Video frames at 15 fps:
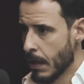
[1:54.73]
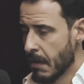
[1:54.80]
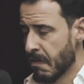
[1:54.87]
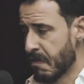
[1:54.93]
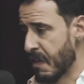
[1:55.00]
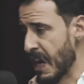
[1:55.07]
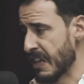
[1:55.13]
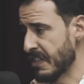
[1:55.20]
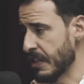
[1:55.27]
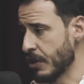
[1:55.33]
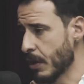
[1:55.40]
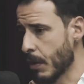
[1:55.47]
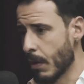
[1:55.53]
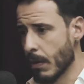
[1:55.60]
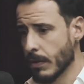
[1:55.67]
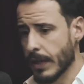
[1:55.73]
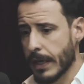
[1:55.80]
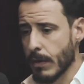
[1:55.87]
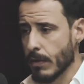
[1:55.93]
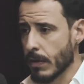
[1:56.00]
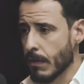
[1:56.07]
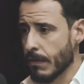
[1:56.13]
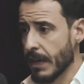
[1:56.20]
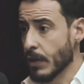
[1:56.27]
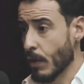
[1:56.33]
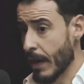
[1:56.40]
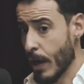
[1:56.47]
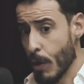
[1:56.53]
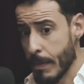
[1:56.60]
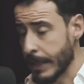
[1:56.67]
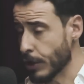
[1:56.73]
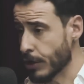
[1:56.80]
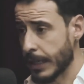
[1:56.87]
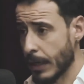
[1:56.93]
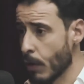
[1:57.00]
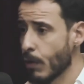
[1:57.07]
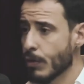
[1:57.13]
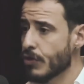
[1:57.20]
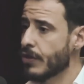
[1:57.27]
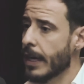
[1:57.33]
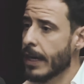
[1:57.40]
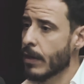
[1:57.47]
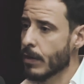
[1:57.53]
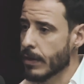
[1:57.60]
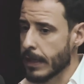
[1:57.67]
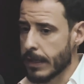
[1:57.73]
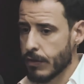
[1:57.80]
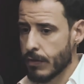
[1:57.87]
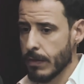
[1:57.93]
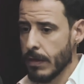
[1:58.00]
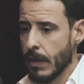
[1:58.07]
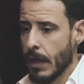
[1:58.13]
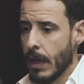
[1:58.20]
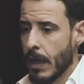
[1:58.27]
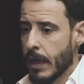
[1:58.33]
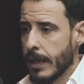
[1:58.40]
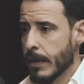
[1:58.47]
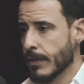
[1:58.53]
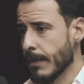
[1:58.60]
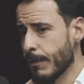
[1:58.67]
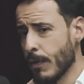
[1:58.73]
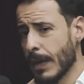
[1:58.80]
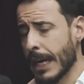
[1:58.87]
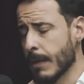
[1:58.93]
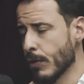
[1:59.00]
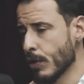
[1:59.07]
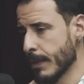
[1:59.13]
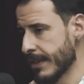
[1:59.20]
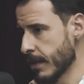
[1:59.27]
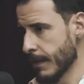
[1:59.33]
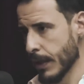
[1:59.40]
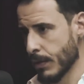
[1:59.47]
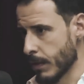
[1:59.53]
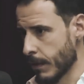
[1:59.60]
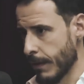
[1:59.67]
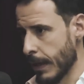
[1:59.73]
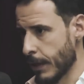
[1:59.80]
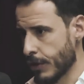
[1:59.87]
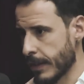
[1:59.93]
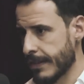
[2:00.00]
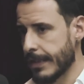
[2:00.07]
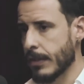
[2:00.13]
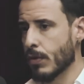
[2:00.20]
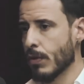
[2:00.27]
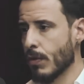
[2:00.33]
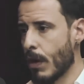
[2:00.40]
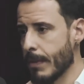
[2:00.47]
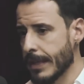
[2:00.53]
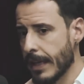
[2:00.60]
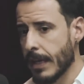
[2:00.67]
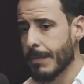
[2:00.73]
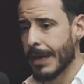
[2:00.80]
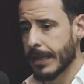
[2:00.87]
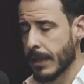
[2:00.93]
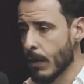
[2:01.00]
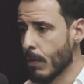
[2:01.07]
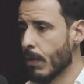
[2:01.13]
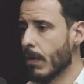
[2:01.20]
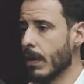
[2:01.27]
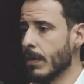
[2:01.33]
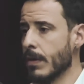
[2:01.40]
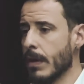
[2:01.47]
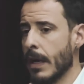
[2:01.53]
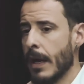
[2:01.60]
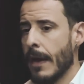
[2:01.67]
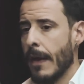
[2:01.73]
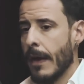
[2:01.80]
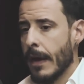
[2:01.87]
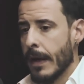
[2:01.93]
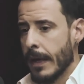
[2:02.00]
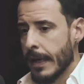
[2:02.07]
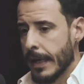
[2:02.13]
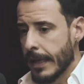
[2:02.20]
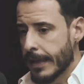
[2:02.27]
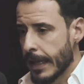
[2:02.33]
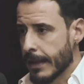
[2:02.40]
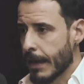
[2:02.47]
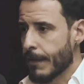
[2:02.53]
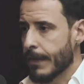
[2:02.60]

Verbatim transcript: fazem de conta que não estão vendo, ou realmente acho que não conseguem notar isso. Eu sempre fui um cara muito observador, velho. Acho que assim, todo homem tem que bater o olho e tentar